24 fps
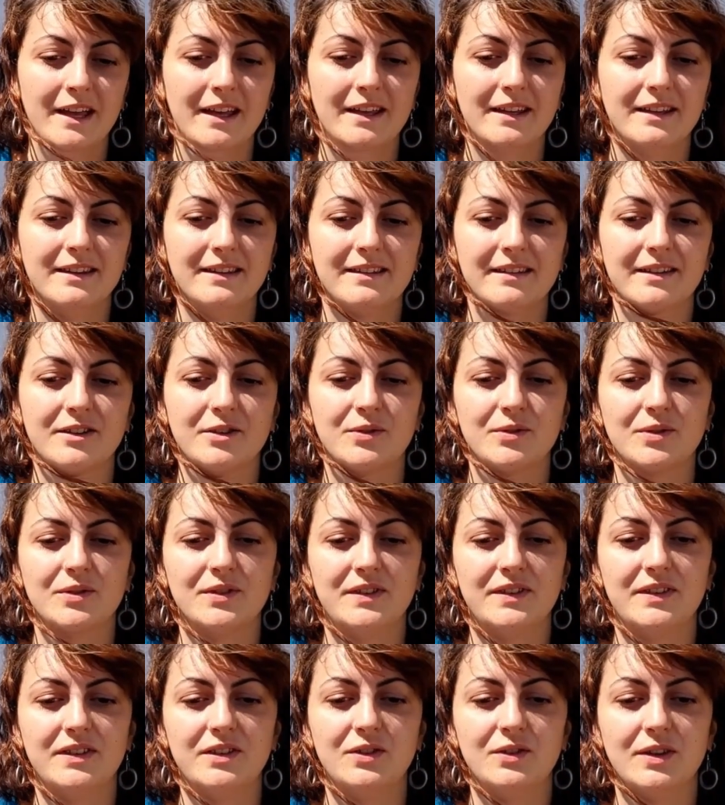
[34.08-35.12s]
então
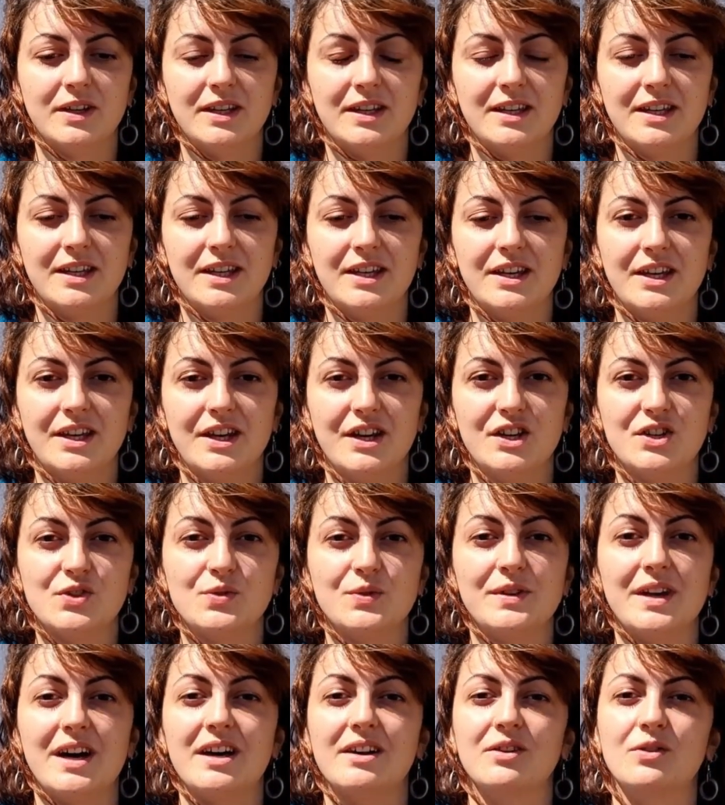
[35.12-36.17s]
tenho que
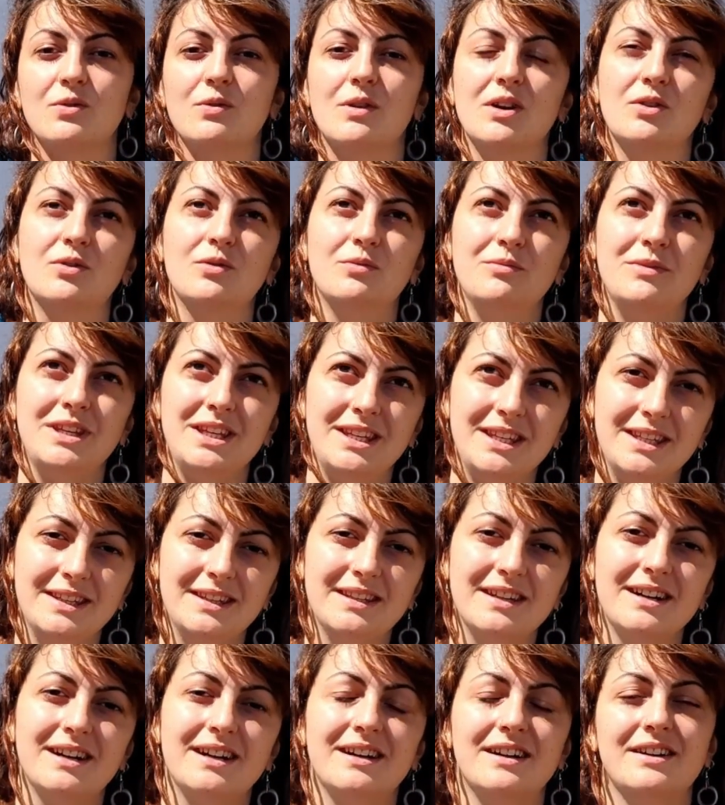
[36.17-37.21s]
ajudar com a
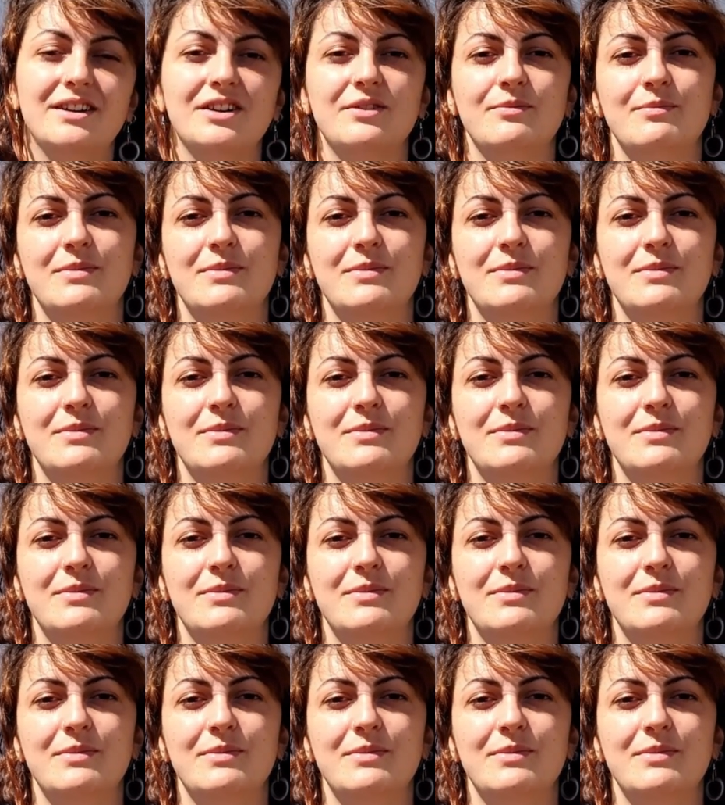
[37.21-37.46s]
comida,